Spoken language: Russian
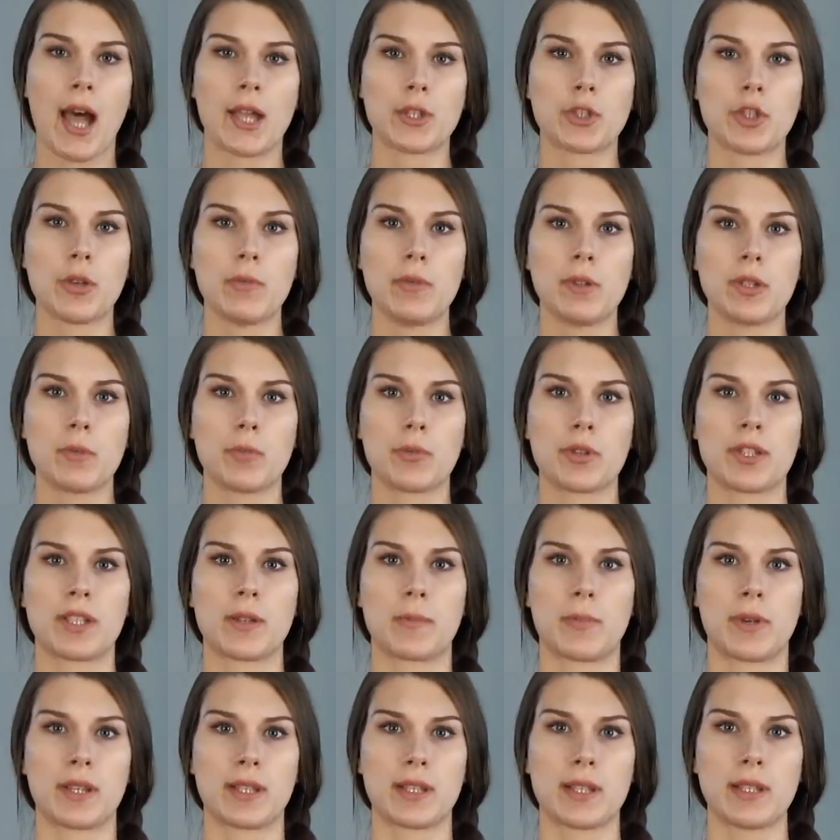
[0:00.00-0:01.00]
Особенно
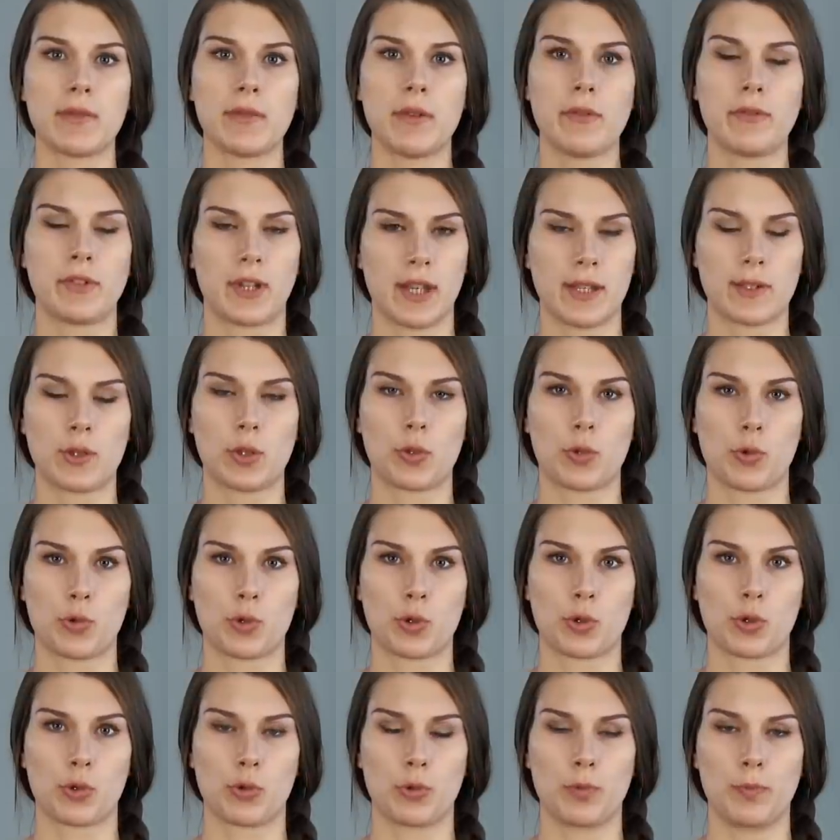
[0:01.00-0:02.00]
после призывов резать
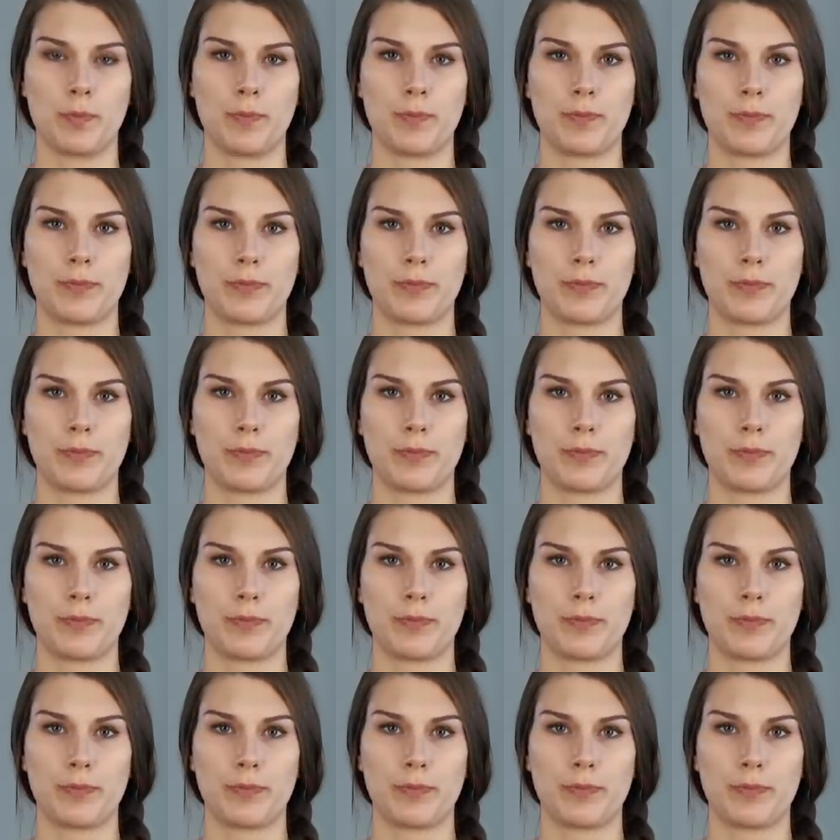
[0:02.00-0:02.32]
русню.